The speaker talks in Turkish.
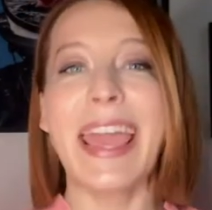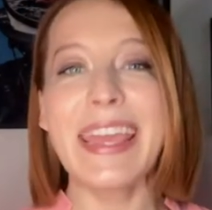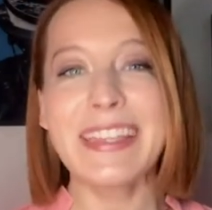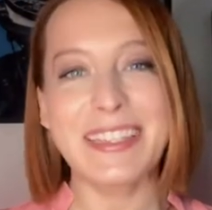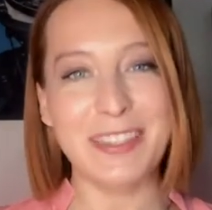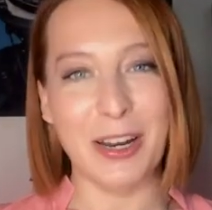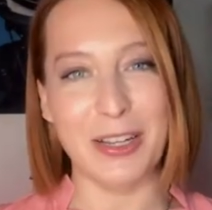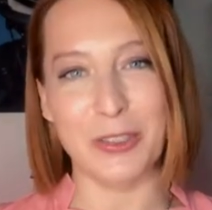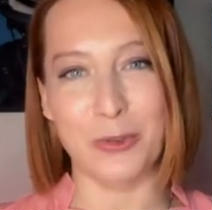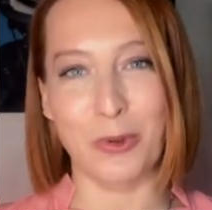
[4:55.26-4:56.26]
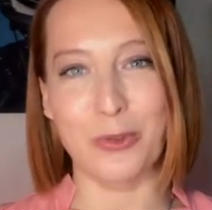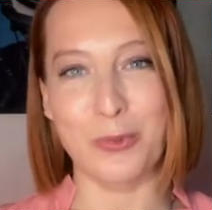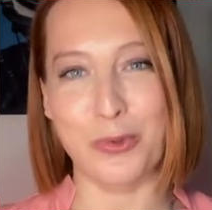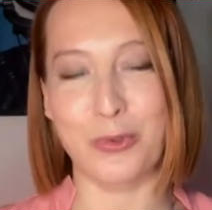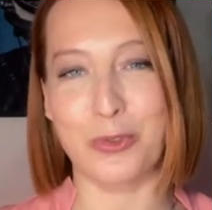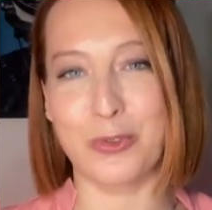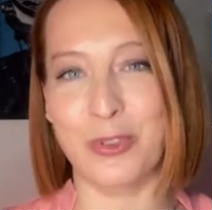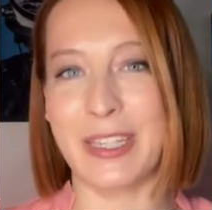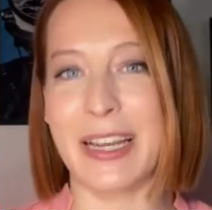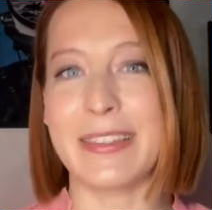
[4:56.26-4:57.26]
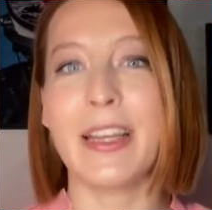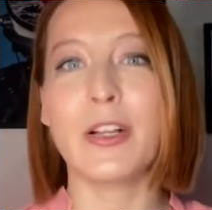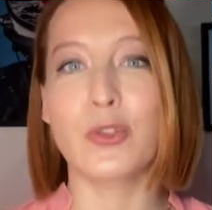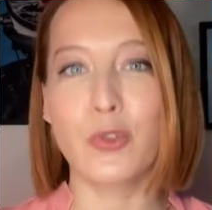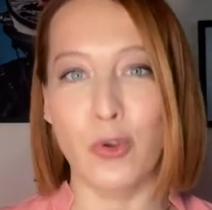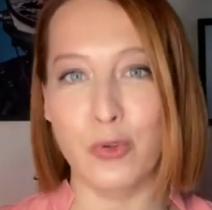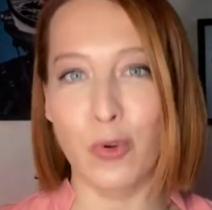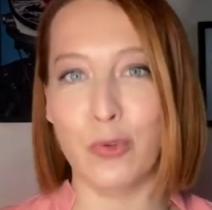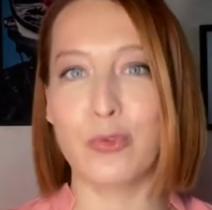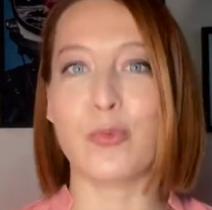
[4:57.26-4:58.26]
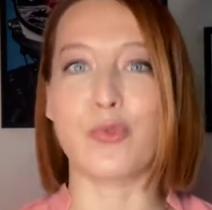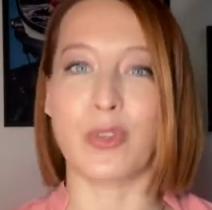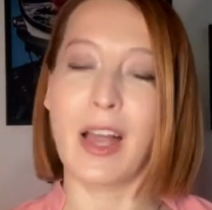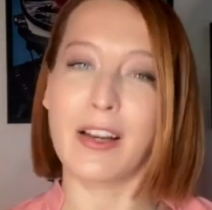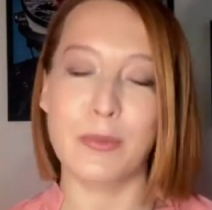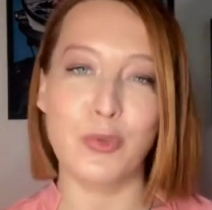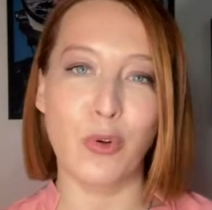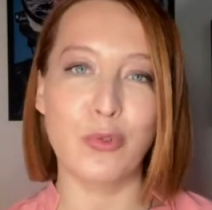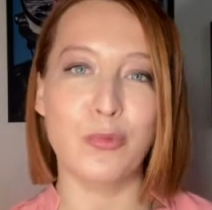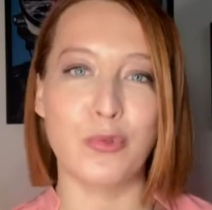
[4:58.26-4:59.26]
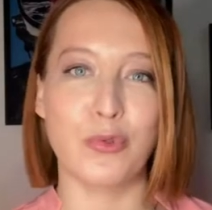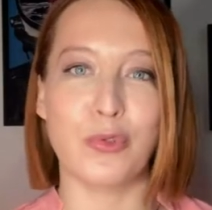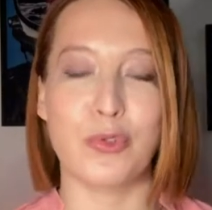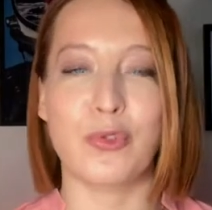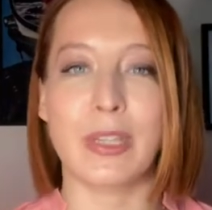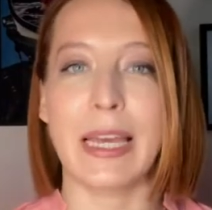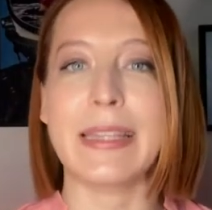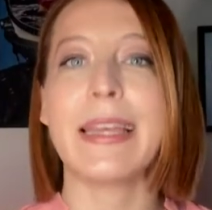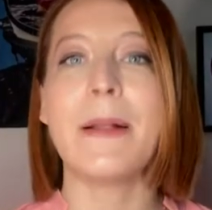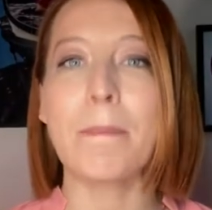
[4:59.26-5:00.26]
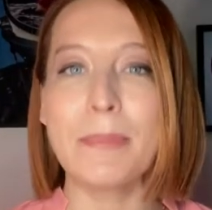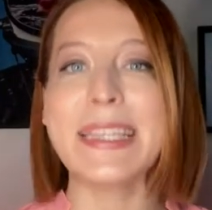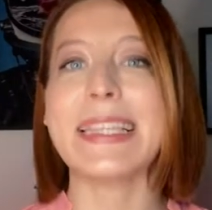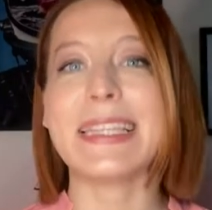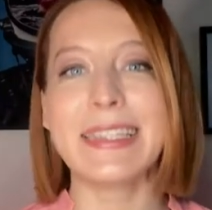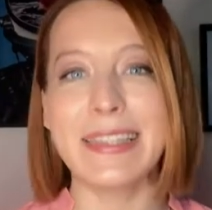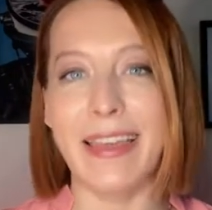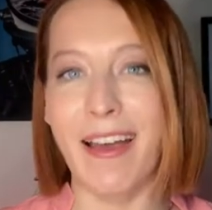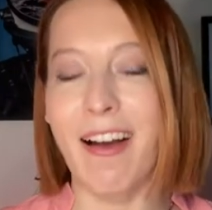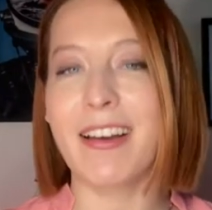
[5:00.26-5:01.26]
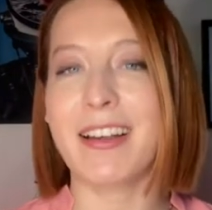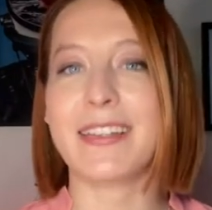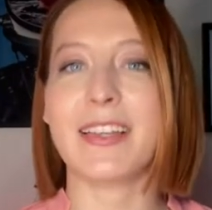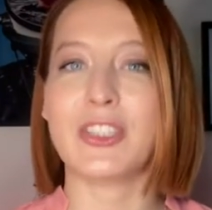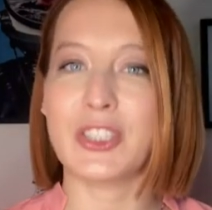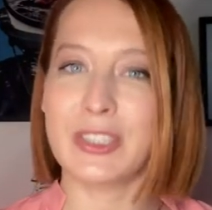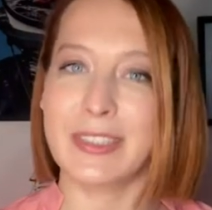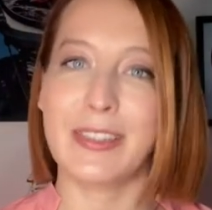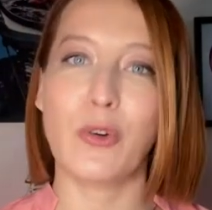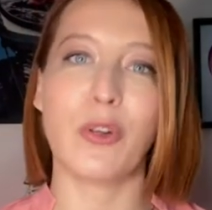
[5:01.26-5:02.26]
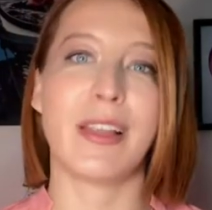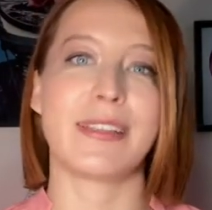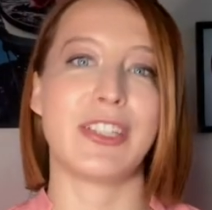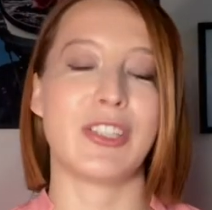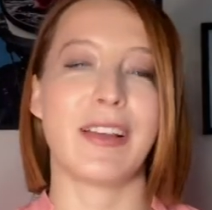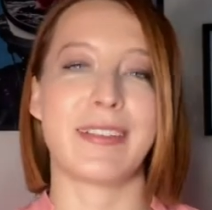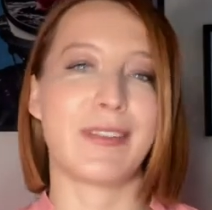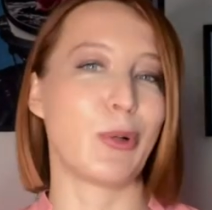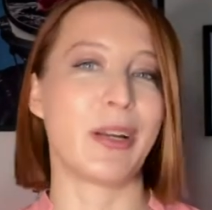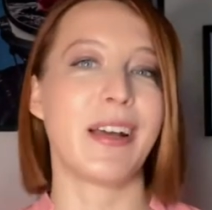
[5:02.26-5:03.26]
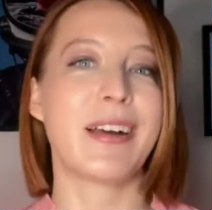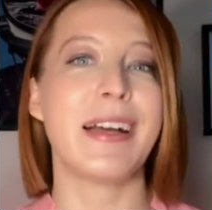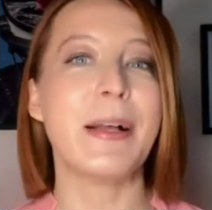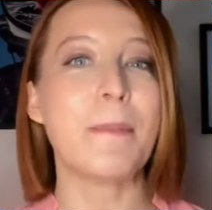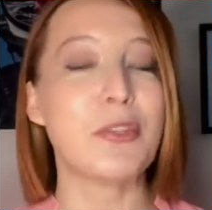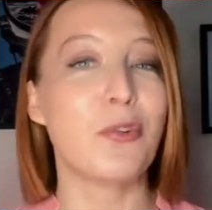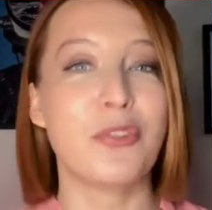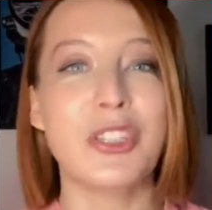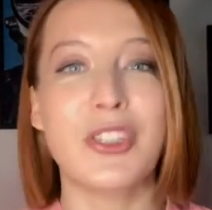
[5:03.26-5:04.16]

En yakın arkadaş olduğumuzu düşünürken, dost olduğumuzu, yardımcı olduğumuzu düşünürken bizlerin de arkadaş, tanık olan kişiler olarak psikolojik